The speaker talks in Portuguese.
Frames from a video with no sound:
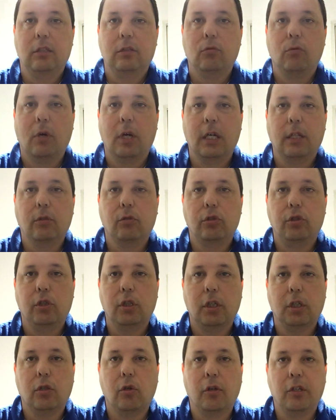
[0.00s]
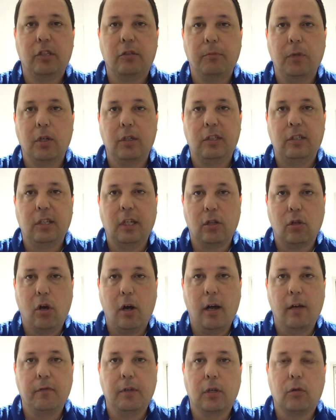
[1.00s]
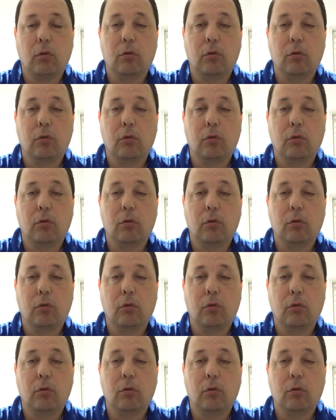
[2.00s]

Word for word: no ano de 2019,